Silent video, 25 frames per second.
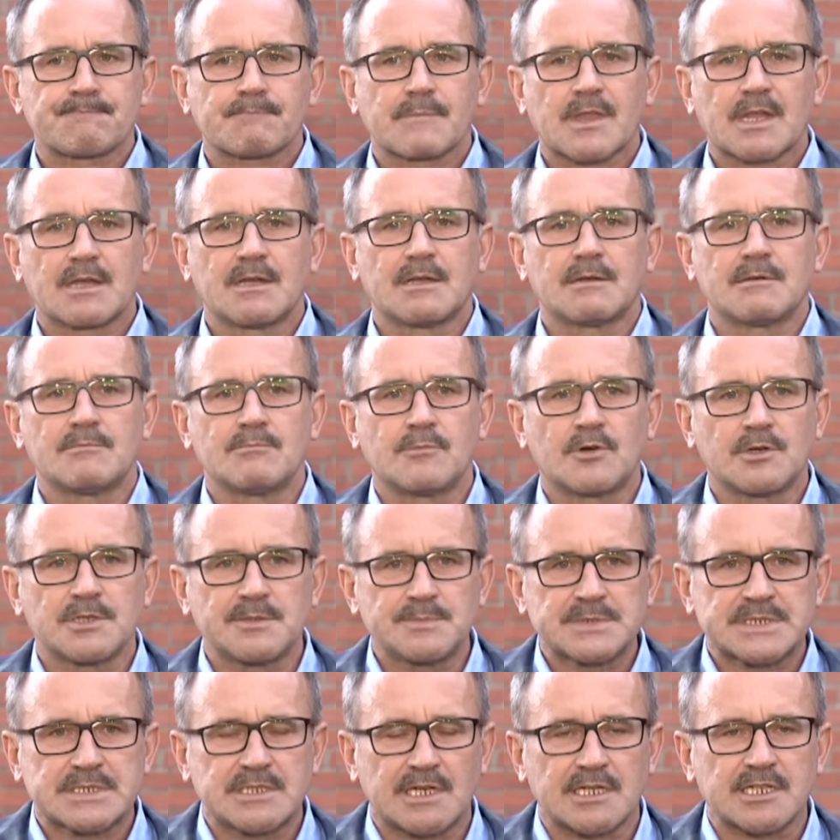E,
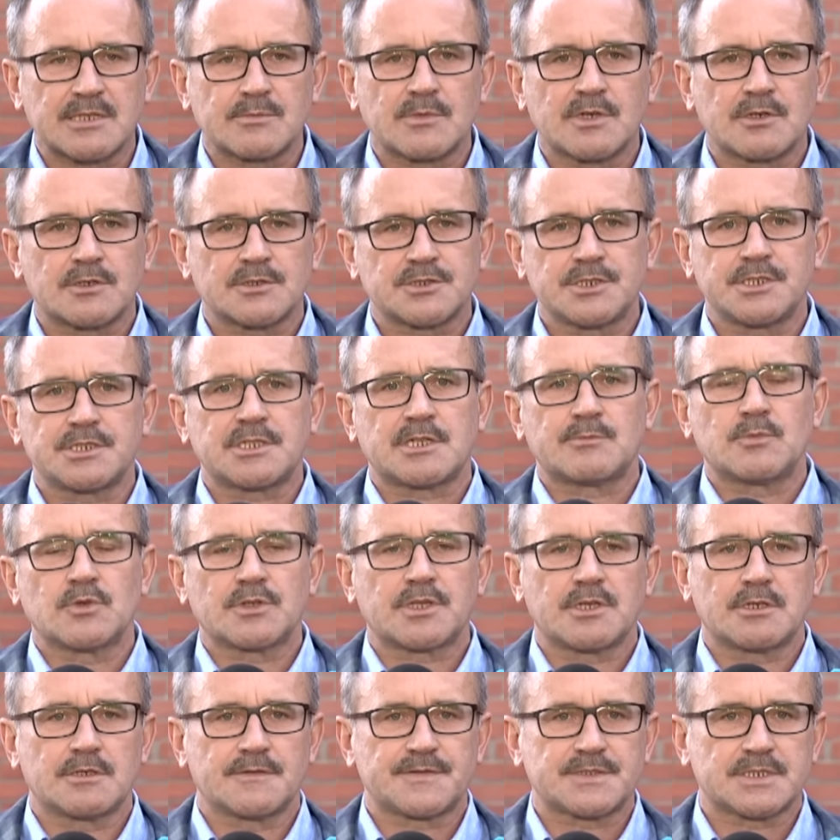moim zdaniem grozi temu
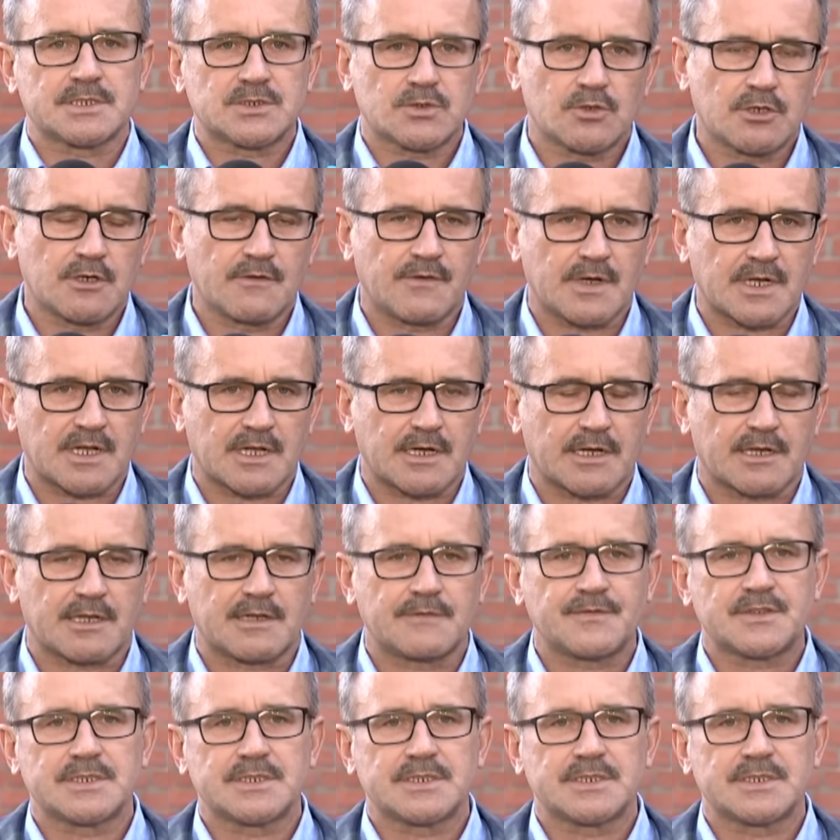kierowcy surowa kara.